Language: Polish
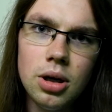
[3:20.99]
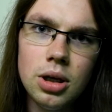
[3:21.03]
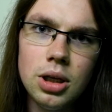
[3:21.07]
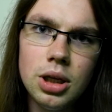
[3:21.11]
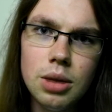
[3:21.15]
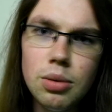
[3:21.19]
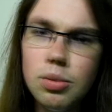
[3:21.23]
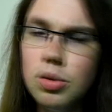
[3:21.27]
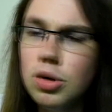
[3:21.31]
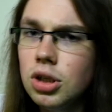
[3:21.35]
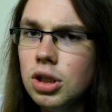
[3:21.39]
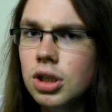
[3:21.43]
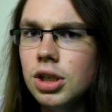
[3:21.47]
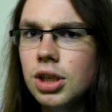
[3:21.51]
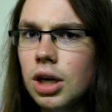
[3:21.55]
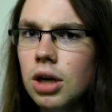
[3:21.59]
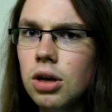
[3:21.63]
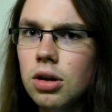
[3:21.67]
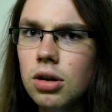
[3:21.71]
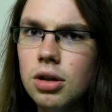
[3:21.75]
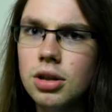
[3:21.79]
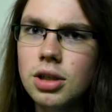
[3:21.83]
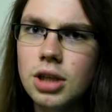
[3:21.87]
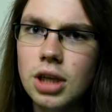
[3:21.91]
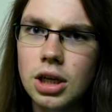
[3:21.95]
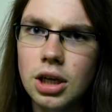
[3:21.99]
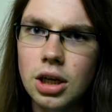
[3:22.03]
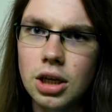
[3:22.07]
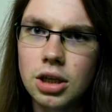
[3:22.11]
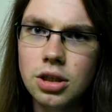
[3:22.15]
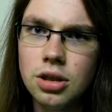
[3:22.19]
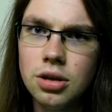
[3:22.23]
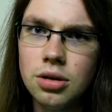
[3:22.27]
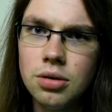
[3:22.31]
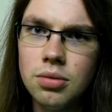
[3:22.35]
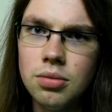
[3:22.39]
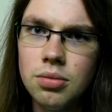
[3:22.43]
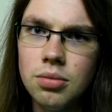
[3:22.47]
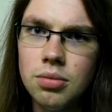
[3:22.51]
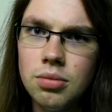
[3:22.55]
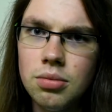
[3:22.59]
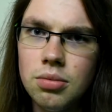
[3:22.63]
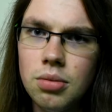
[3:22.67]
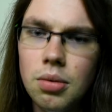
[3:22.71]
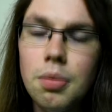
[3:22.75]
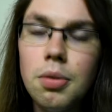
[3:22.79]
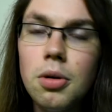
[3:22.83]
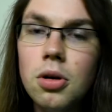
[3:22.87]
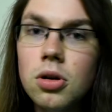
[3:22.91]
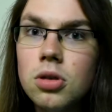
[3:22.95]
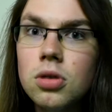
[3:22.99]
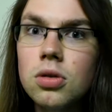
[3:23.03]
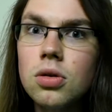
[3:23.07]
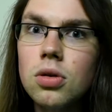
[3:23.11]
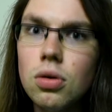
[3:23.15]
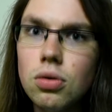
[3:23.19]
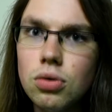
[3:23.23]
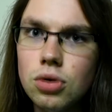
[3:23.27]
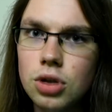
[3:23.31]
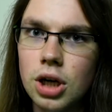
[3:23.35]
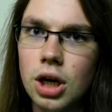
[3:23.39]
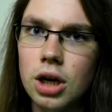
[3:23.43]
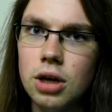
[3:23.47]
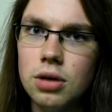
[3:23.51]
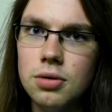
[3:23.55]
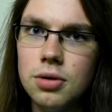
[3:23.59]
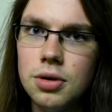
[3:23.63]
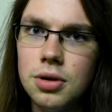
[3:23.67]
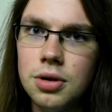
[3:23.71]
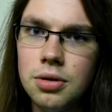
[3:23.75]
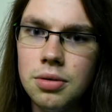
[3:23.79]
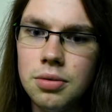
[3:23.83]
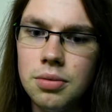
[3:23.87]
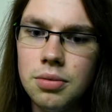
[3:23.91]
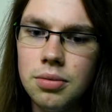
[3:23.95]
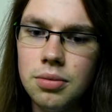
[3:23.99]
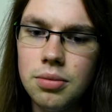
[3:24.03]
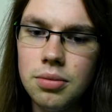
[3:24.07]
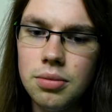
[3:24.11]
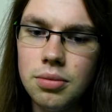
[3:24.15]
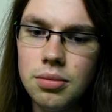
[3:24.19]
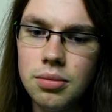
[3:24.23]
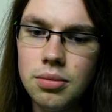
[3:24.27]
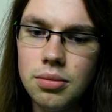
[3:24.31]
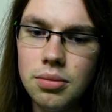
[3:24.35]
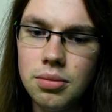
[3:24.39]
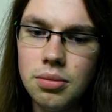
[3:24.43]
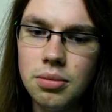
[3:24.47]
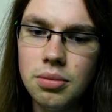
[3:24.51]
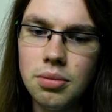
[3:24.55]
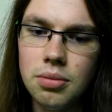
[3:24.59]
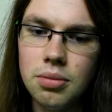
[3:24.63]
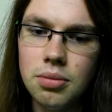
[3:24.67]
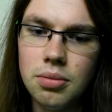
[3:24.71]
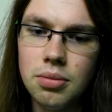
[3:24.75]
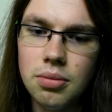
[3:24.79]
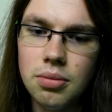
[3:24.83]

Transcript: Nie musisz tego doceniać. Po prostu to uszanuj. Nic to nie